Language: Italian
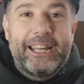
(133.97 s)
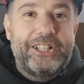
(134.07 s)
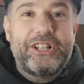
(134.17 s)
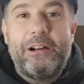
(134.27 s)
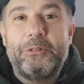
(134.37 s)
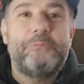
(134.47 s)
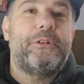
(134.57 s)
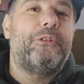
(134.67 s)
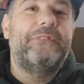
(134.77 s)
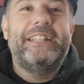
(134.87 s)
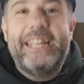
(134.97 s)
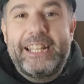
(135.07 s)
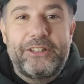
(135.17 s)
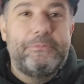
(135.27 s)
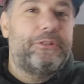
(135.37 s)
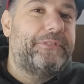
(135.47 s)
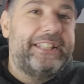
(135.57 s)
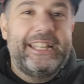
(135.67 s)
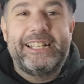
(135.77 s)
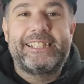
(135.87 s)
Che diciamo, dobbiamo vedere, dobbiamo
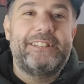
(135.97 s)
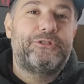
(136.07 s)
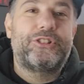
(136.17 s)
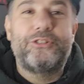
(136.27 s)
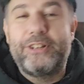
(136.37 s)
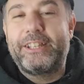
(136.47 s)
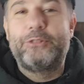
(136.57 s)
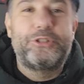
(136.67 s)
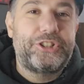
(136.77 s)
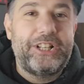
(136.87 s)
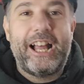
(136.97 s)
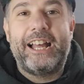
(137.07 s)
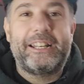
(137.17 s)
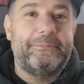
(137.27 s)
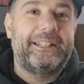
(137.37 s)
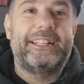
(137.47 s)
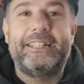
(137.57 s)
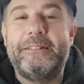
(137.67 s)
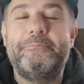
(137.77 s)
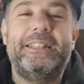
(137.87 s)
vedere se è un giocatore che riuscirà a
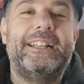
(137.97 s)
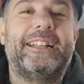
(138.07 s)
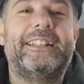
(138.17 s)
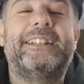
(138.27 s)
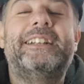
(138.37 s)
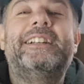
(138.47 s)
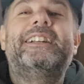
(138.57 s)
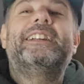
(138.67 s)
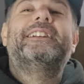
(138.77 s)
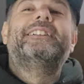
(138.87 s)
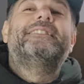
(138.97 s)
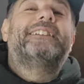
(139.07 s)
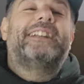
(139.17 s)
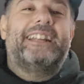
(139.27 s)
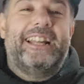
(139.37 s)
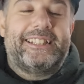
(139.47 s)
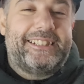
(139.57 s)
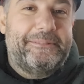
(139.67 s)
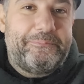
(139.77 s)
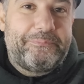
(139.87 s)
rimanere nel Milan
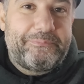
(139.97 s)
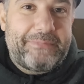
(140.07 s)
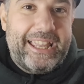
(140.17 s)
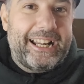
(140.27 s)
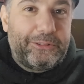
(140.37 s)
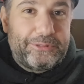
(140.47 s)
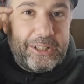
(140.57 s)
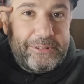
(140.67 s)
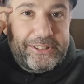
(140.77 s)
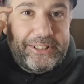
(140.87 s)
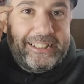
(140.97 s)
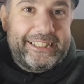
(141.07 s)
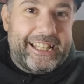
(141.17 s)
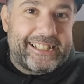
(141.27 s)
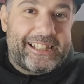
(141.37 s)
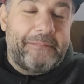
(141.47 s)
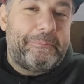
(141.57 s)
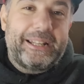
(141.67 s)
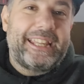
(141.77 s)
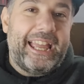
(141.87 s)
Ragazzi, era tutta questione di testa
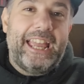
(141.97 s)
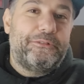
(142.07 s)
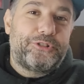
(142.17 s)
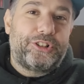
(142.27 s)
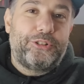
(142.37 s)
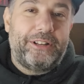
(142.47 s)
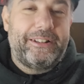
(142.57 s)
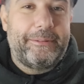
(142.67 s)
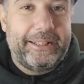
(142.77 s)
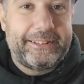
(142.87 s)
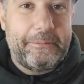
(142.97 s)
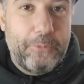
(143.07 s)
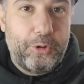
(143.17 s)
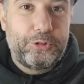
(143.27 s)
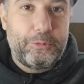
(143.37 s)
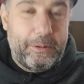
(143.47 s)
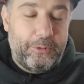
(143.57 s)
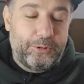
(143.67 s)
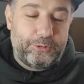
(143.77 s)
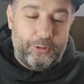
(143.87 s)
perché è un giocatore veramente molto ma
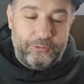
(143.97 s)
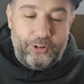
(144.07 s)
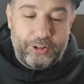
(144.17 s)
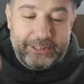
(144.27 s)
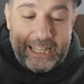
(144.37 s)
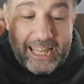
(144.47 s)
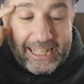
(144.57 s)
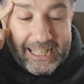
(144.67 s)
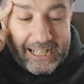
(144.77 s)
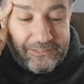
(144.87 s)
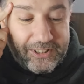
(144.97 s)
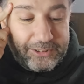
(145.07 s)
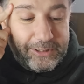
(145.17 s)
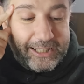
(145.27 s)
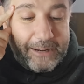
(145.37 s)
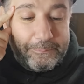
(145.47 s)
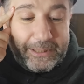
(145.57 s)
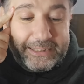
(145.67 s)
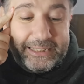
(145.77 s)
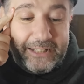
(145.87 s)
molto forte e ieri ha fatto una gran
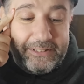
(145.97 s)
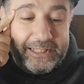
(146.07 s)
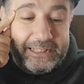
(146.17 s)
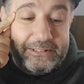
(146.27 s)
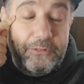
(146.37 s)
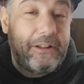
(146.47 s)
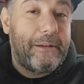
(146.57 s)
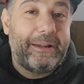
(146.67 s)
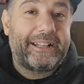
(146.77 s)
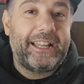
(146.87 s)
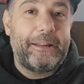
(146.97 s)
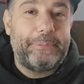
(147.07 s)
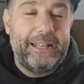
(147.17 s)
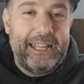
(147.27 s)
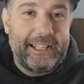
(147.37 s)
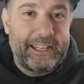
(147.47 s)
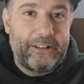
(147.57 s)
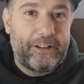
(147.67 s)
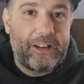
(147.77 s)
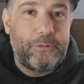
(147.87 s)
partita, doveva marcare Pellegri
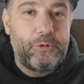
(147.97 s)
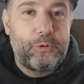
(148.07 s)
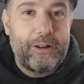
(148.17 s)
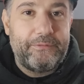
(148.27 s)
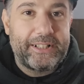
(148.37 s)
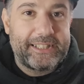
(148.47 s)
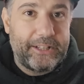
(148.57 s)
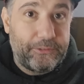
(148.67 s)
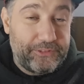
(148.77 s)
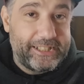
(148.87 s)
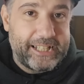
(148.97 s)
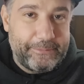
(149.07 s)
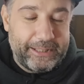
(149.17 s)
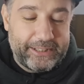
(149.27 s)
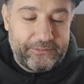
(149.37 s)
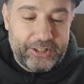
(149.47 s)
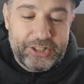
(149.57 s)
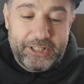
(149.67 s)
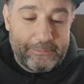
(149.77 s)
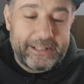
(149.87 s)
che non è comunque un avversario fisicamente
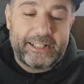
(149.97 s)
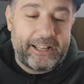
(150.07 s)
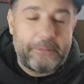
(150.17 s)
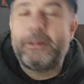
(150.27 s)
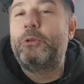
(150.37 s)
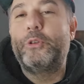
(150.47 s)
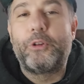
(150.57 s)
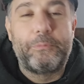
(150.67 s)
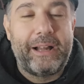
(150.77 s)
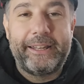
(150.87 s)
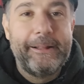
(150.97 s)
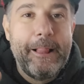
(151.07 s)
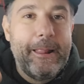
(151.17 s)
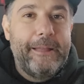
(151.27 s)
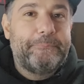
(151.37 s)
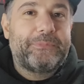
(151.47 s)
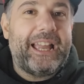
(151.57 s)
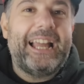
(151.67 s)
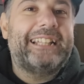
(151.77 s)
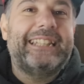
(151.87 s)
facile da marcare ma lui ormai
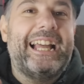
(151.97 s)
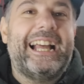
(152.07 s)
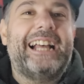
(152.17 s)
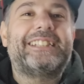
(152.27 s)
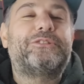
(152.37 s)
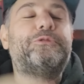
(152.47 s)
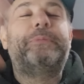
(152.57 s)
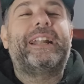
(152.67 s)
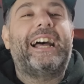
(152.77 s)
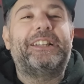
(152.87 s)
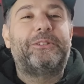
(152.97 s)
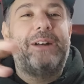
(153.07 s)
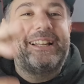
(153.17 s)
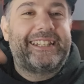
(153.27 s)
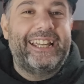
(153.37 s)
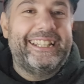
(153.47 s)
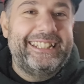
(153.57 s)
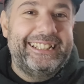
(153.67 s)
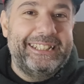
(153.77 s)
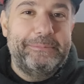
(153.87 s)
ha, superato anche
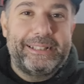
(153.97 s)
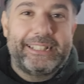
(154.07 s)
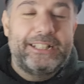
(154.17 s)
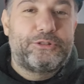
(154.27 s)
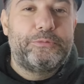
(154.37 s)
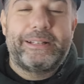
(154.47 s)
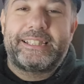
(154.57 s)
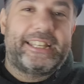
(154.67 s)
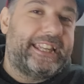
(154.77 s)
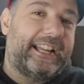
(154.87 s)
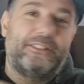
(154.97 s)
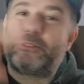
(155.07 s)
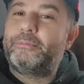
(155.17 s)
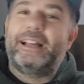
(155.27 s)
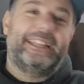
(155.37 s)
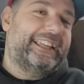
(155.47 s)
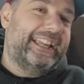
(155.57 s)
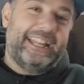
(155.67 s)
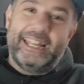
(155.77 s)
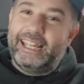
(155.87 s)
il limite del Super Saiyan, ormai
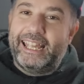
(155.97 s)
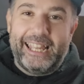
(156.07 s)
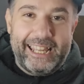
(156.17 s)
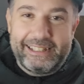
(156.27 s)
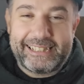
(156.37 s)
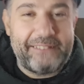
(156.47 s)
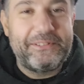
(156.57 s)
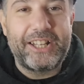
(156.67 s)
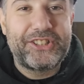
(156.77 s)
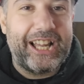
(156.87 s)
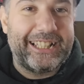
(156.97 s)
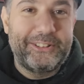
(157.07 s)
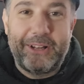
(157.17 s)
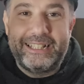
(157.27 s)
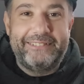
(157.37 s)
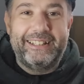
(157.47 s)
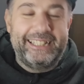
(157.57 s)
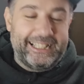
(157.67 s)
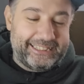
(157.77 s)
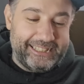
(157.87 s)
è, sta viaggiando a
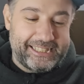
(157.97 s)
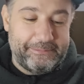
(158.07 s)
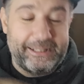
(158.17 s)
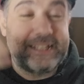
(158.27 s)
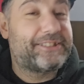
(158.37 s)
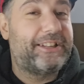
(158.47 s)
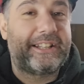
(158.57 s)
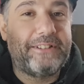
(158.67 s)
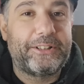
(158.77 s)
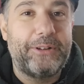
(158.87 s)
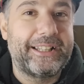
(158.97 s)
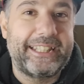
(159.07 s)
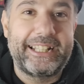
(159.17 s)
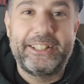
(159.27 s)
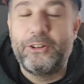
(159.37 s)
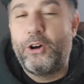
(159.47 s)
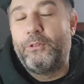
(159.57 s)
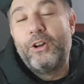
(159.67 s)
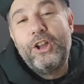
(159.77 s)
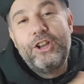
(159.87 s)
livelli altissimi, adesso è arrivato anche il
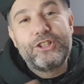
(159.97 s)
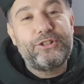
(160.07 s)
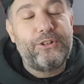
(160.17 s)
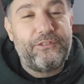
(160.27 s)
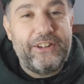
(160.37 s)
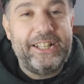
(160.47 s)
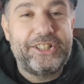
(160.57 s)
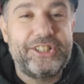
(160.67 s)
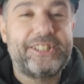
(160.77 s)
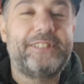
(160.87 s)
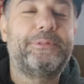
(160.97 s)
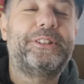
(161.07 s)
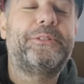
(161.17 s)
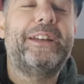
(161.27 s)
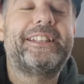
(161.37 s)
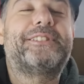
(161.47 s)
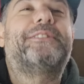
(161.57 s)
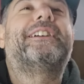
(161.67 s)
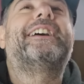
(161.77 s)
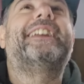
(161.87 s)
rinnovo, sono felicissimo di
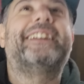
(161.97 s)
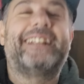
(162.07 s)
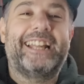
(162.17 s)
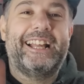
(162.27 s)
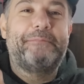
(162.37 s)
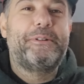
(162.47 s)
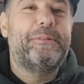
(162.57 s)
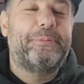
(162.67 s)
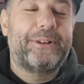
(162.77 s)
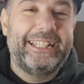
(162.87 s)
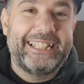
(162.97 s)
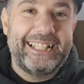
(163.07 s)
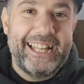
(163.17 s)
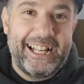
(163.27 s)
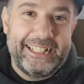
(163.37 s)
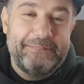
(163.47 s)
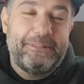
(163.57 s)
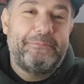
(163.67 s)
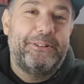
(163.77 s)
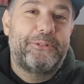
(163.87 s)
questo. Ehi ragazzi abbiamo pochi italiani
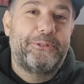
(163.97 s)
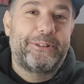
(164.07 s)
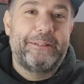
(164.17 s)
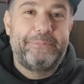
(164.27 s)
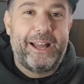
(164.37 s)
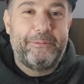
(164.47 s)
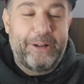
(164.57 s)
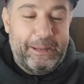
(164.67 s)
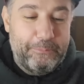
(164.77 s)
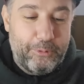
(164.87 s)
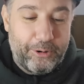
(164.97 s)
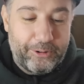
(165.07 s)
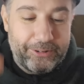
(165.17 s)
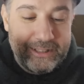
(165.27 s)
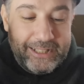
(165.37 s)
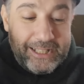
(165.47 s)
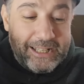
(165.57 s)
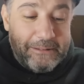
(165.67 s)
ma almeno quello che abbiamo è buono.